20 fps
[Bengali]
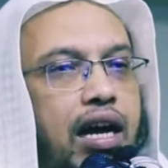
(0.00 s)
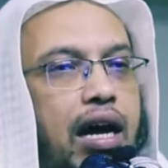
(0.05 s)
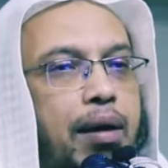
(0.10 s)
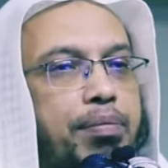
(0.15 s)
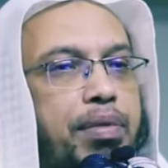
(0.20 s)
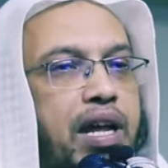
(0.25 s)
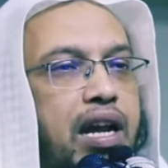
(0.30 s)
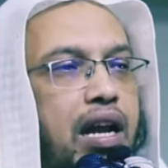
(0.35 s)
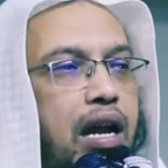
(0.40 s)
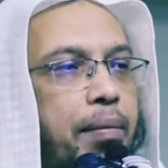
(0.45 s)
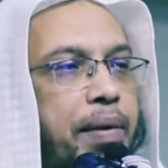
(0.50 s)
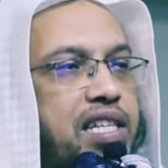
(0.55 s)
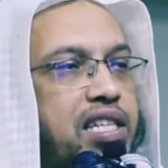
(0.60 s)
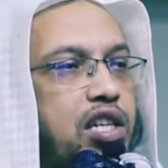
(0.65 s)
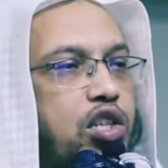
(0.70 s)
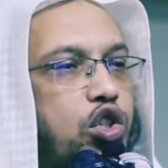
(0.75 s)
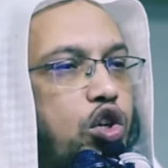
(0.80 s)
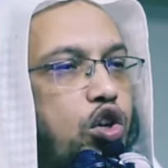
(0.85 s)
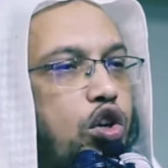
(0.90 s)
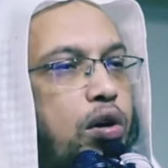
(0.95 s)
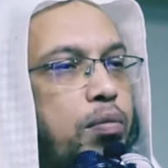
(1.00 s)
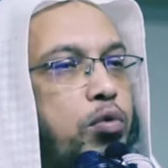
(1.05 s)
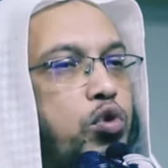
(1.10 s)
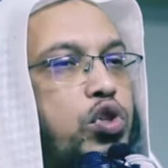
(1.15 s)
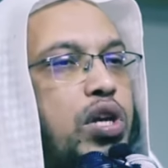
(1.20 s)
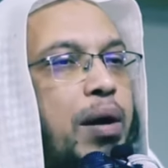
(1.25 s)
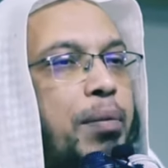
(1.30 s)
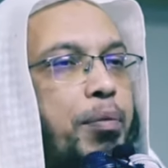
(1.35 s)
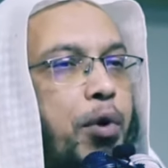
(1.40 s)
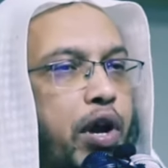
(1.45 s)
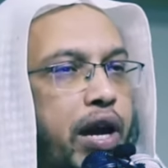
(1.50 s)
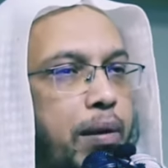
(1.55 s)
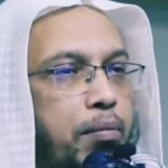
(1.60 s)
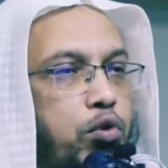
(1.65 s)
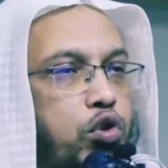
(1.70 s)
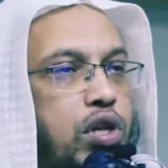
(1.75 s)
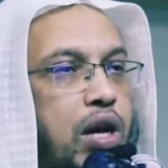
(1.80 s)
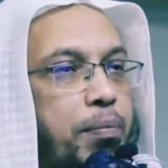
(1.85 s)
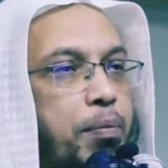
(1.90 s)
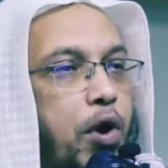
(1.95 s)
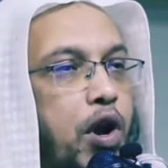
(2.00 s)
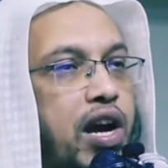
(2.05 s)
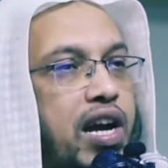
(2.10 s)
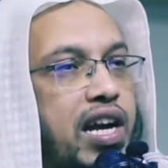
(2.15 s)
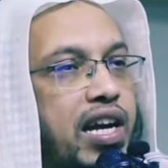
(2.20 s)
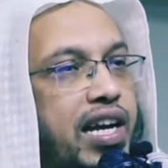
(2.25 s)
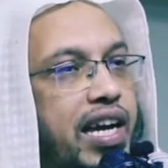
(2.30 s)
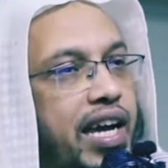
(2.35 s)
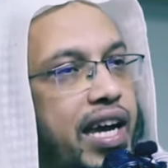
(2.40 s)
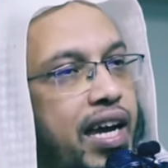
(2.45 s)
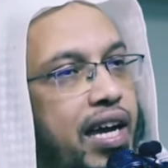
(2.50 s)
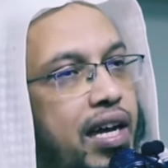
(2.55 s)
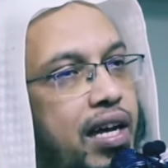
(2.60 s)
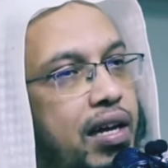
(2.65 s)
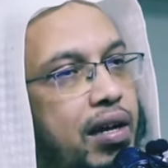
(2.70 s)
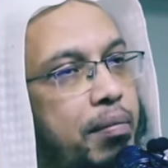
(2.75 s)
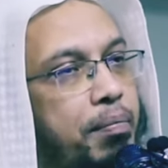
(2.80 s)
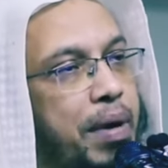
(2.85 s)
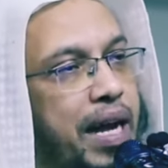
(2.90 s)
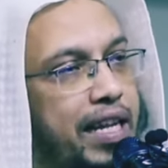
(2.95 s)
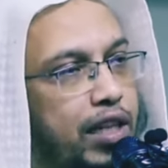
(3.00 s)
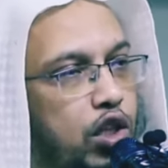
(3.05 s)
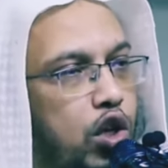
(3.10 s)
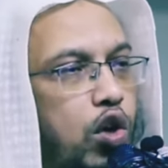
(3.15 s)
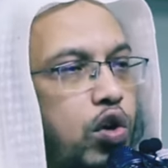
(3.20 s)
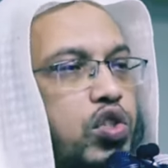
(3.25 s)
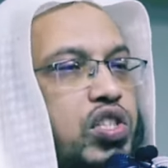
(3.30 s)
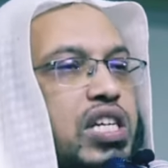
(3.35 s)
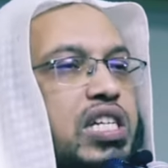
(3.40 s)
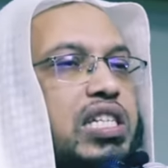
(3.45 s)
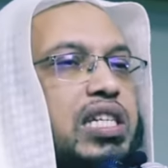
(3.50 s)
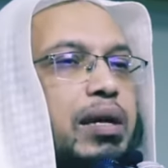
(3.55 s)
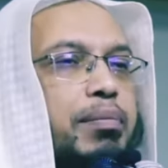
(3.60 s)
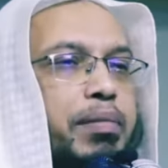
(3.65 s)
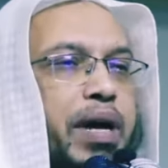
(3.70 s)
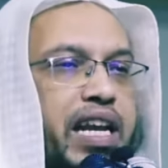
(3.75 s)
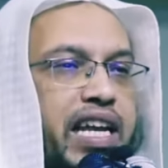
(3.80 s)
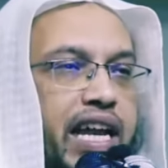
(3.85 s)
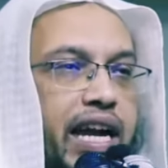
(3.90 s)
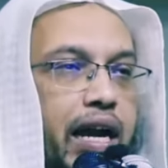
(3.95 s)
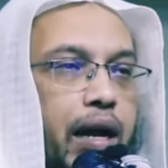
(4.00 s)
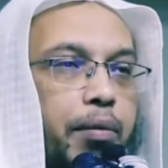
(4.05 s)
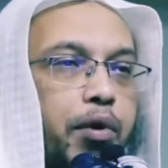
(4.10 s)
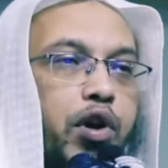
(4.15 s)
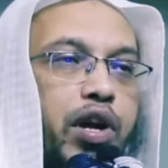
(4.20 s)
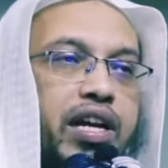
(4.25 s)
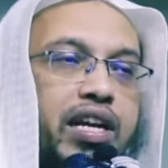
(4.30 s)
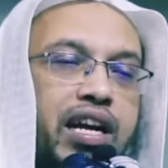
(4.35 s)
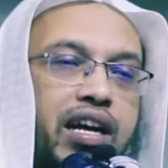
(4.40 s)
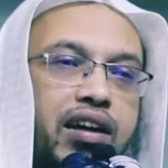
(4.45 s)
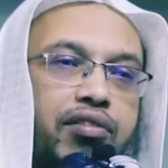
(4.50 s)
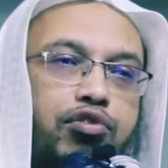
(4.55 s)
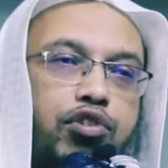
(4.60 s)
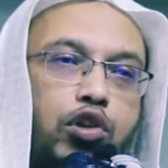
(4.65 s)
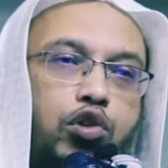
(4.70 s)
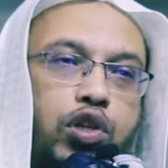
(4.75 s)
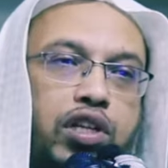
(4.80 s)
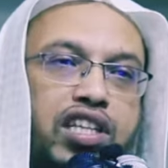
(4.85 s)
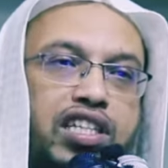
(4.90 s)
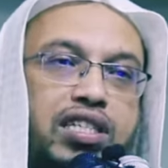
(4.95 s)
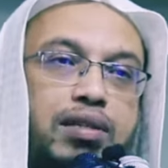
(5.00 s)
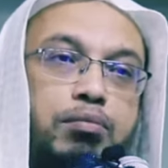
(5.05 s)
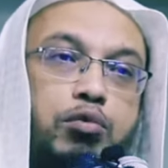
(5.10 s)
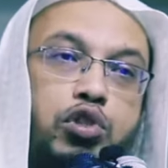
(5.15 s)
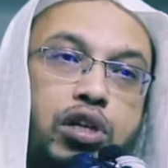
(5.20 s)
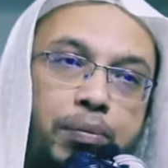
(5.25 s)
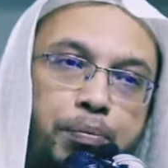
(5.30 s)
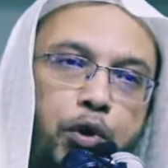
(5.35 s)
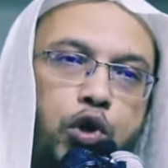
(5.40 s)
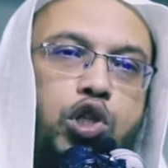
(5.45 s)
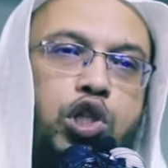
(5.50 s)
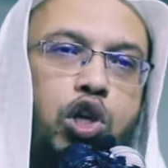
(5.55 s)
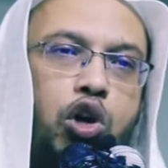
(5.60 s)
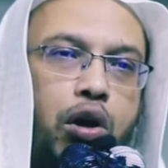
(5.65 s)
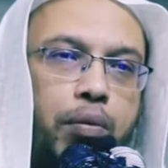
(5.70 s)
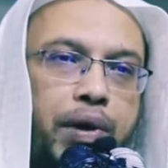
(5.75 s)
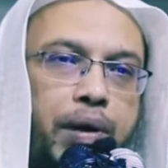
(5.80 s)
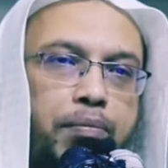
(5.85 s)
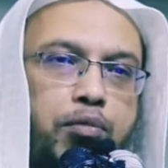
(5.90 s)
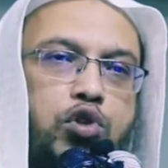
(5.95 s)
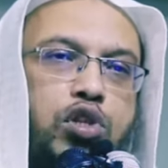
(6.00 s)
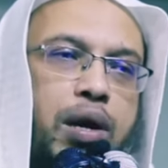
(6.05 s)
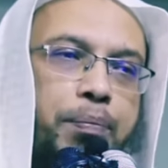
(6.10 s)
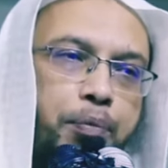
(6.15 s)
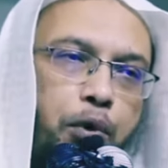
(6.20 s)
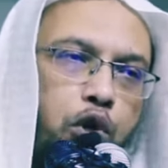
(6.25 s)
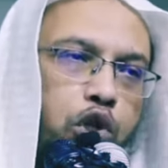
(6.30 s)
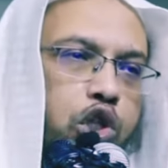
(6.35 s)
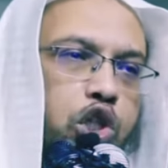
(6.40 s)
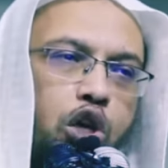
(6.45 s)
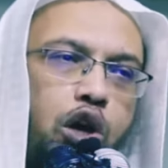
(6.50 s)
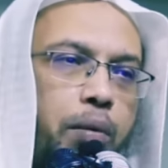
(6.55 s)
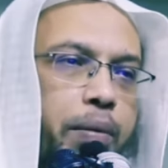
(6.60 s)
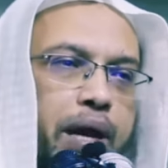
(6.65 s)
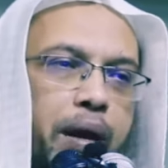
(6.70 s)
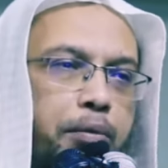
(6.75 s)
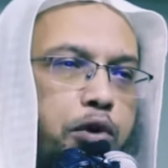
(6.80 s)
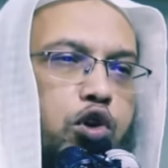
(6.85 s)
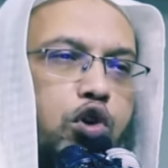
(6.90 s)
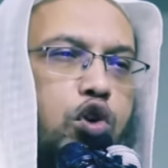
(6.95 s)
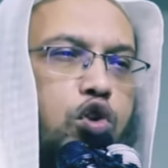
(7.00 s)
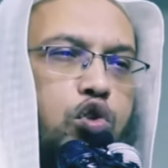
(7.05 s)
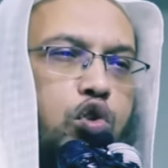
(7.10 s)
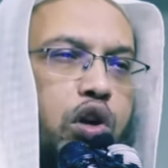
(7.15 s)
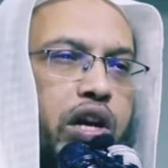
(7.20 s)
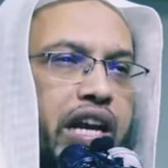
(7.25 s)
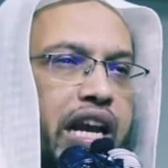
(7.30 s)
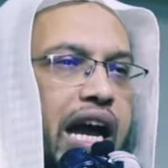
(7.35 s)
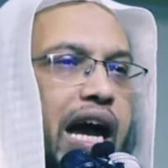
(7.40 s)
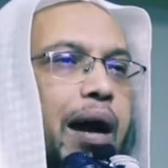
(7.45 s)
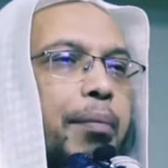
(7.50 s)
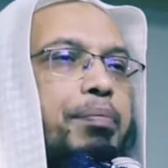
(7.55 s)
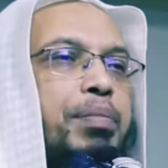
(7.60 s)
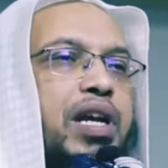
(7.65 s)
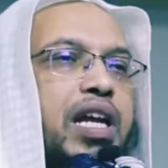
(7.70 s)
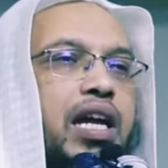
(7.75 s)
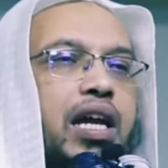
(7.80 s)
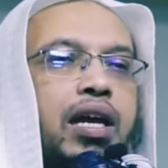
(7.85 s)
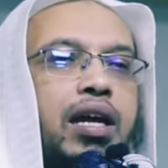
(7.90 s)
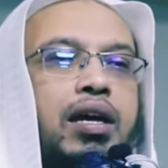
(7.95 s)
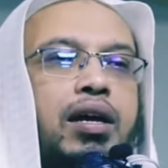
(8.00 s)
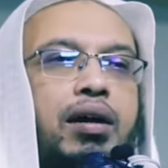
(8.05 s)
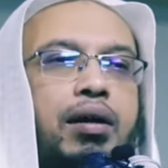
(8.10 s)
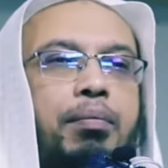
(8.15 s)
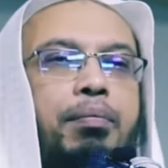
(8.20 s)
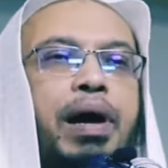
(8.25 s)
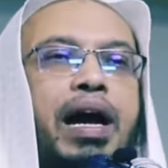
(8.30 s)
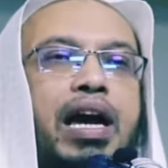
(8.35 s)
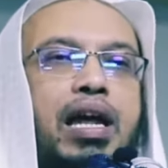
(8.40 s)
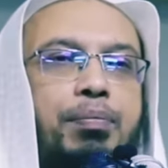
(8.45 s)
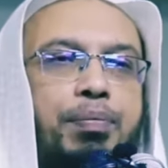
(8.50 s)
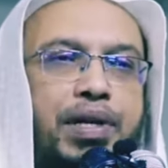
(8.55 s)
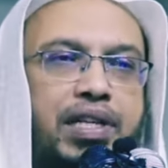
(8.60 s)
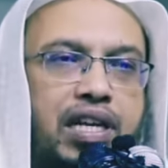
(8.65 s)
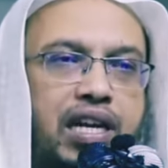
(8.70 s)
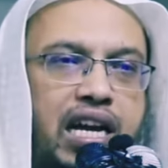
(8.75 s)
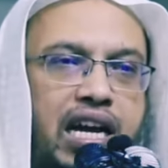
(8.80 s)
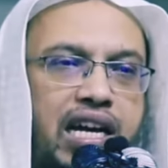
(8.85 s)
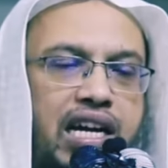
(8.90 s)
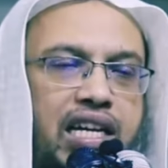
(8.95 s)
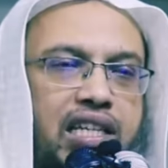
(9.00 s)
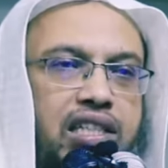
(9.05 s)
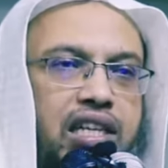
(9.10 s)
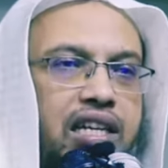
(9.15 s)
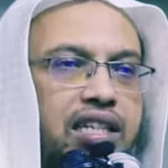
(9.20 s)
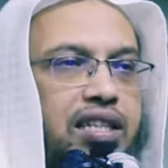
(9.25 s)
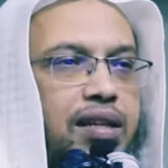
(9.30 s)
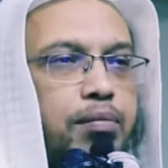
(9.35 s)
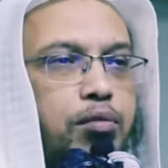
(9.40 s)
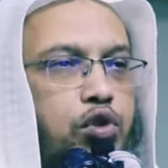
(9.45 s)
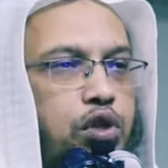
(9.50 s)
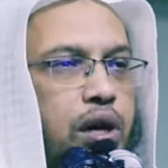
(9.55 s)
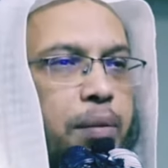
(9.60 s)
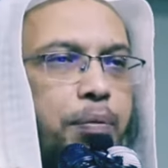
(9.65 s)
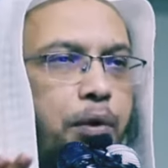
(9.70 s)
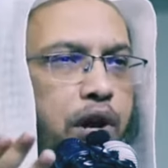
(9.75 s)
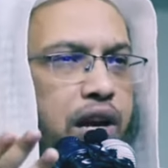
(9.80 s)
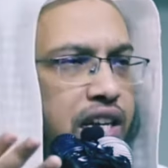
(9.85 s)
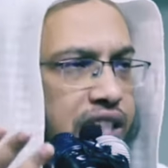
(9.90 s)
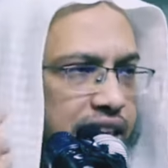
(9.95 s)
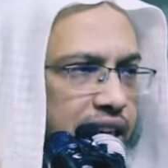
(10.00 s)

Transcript: আপনার নামাজের জন্য মুজা পড়েন মুজা পড়াটাকে বাধ্য সিস্টেম বানিয়ে নেন এবং এটাকে ফতোয়াতে যে মোজা পড়তে হবে মোজা পড়তে হবে এমন কোনো জরুরি না আপনি পায়ের পাতা ঢাকার স্বার্থে মোজা পরেন